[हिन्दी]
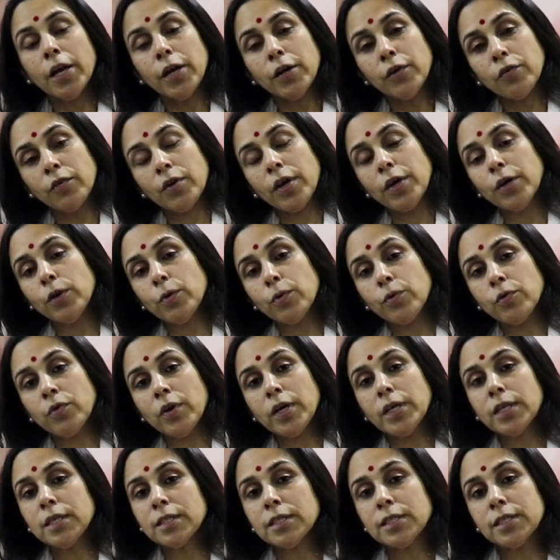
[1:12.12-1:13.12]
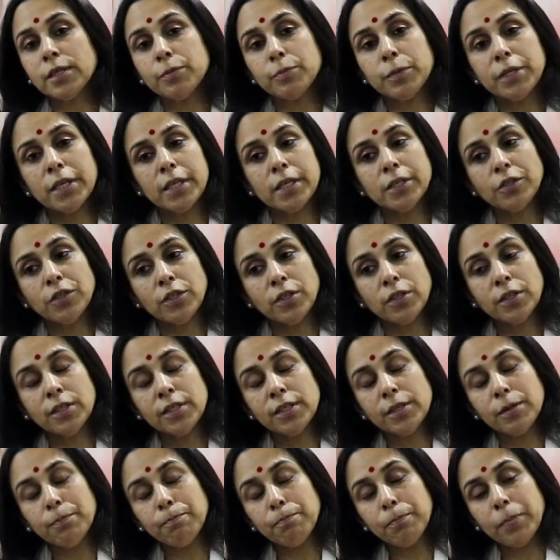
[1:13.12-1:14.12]
इंट्रा यूट्राइन इंसमिनेशन
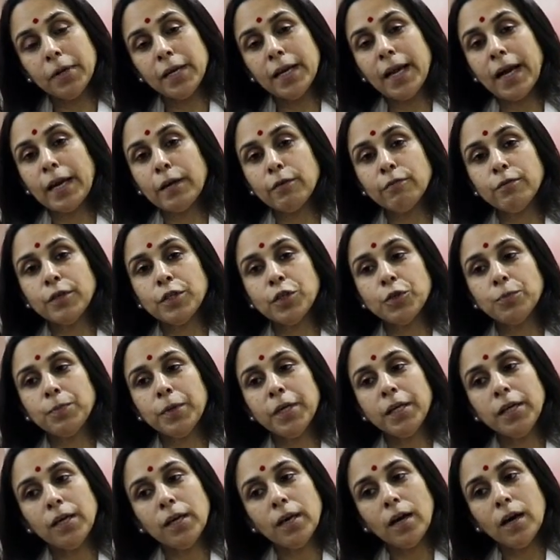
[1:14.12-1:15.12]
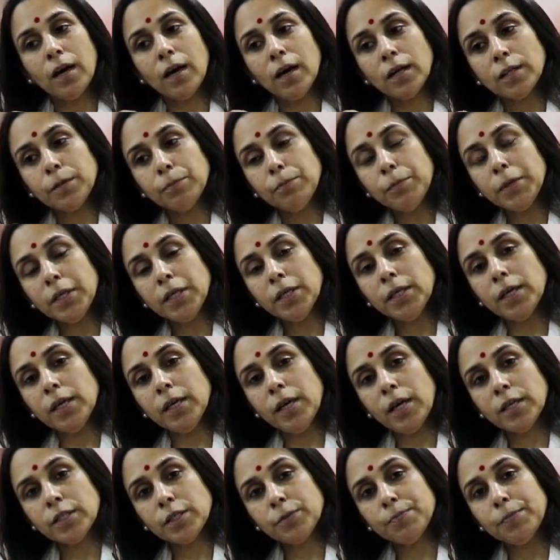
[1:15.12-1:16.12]
सिंपल लैंग्वेज में आदमी
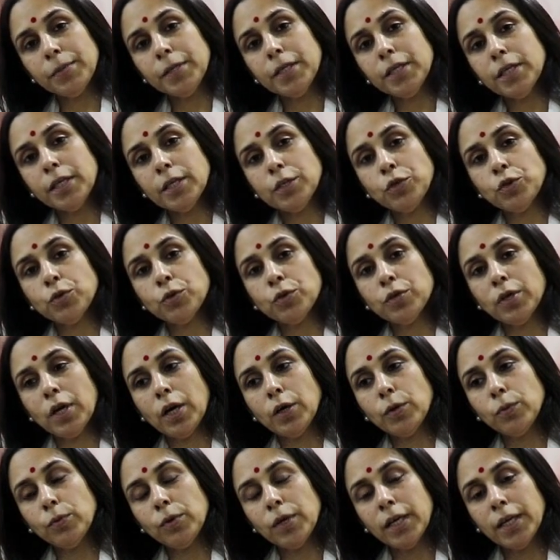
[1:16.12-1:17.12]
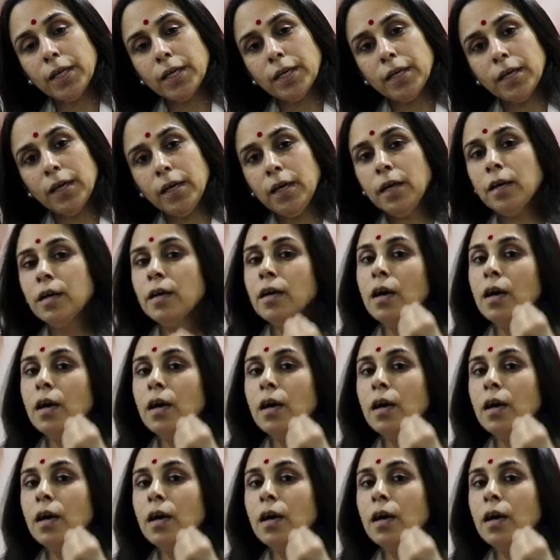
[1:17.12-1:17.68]
के हस्बैंड के शुक्राणु लेके